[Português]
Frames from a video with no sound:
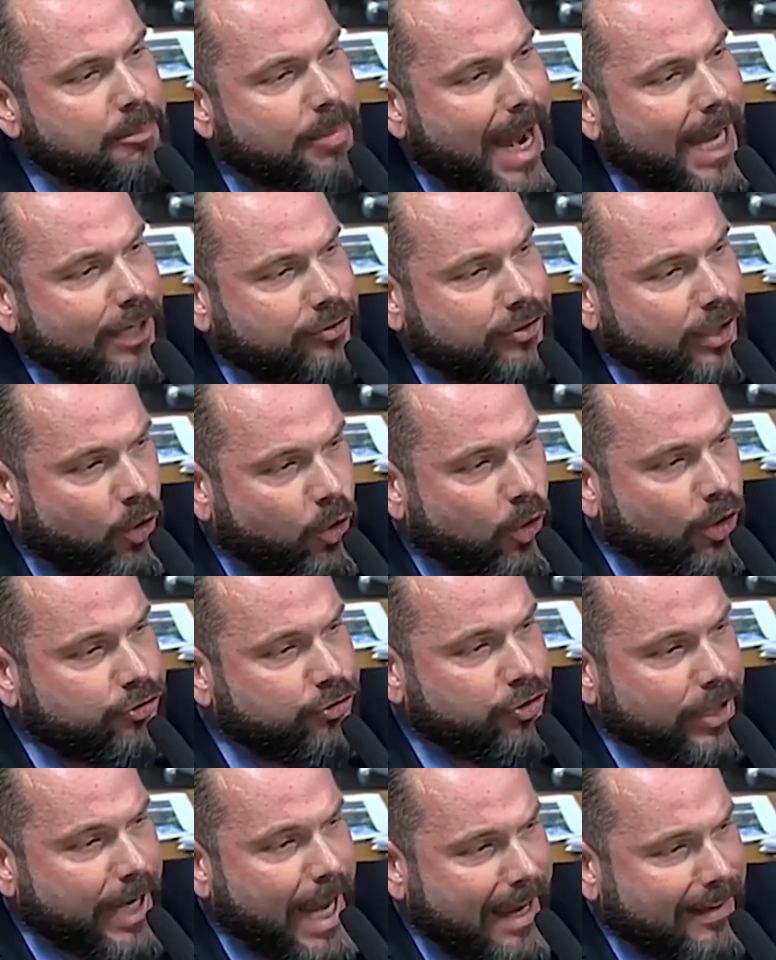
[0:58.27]
presta
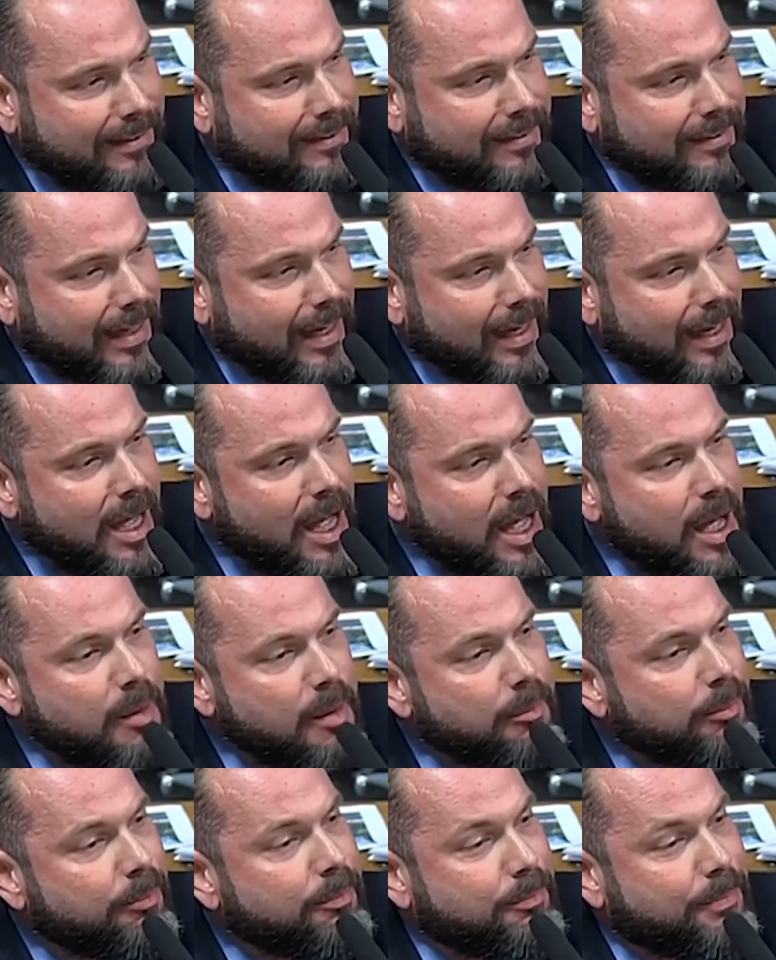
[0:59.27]
continência
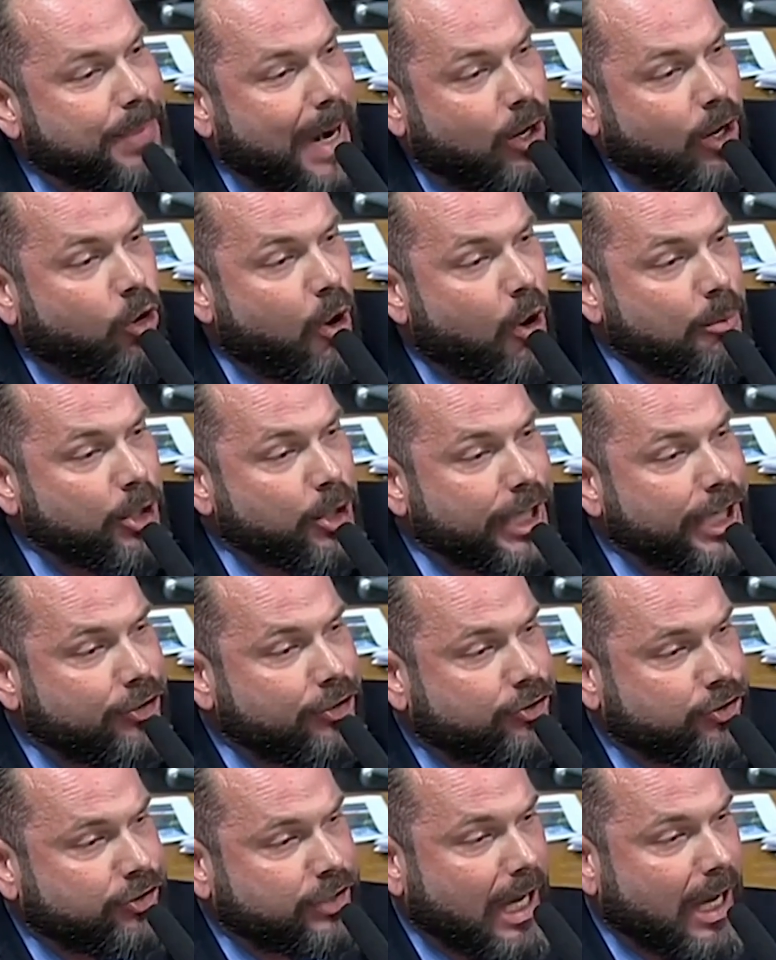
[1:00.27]
para
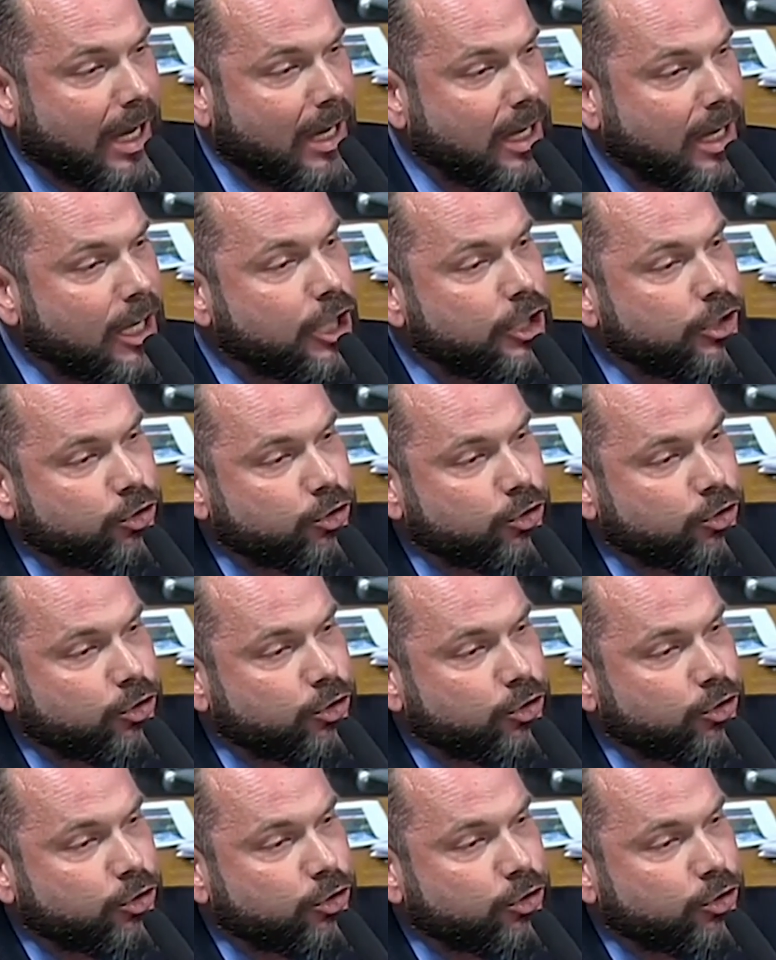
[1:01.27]
comunista.